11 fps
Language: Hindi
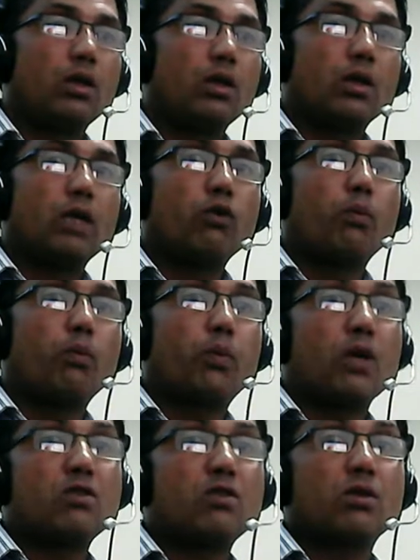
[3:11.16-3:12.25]
कि वो
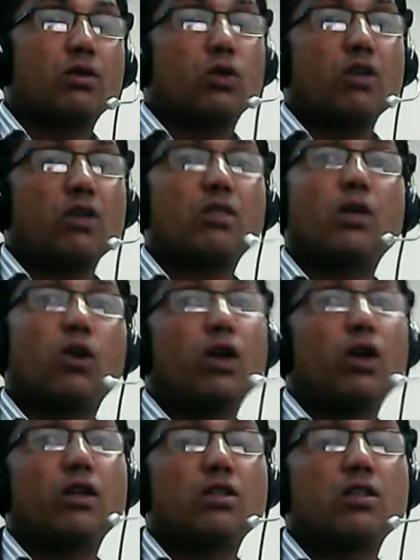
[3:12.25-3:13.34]
कस्ट जो कस्टमर
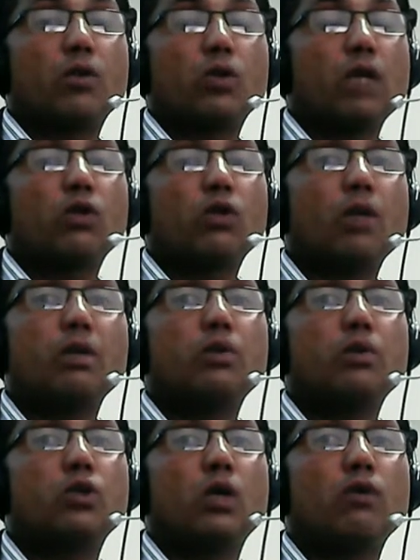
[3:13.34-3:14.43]
लॉयल कस्टमर होता है वो कभी भी
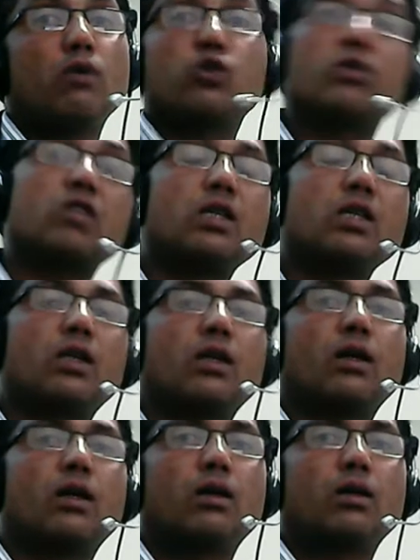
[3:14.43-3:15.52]
जो है वो स्विच नहीं
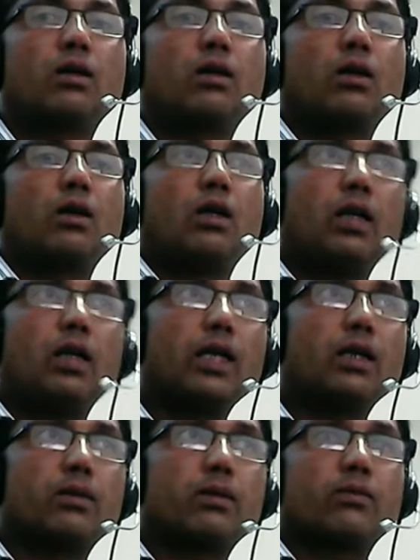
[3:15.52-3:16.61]
करेगा
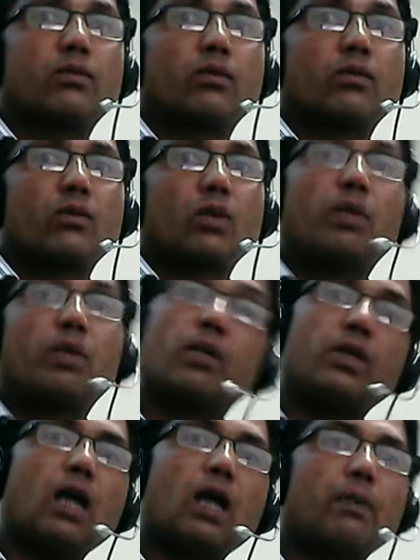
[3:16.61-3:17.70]
लेकिन फिर
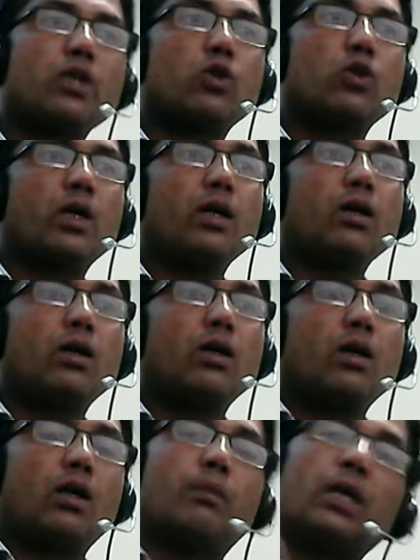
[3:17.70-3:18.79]
भी आपने जो है
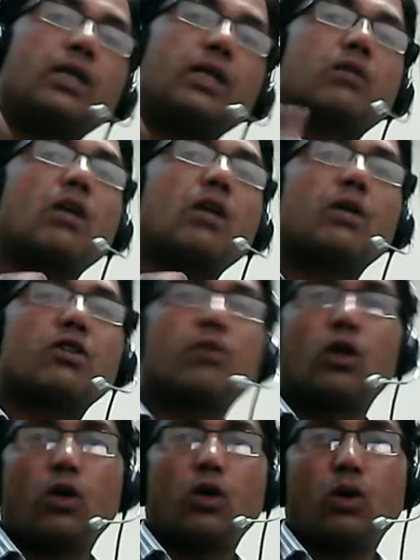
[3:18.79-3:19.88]
भली कितना भी
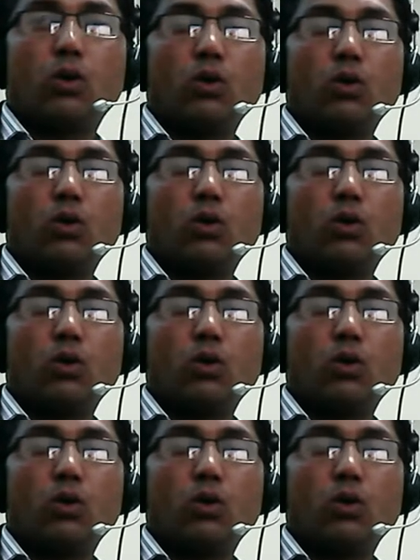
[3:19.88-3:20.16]
कस्टमर लॉयल हो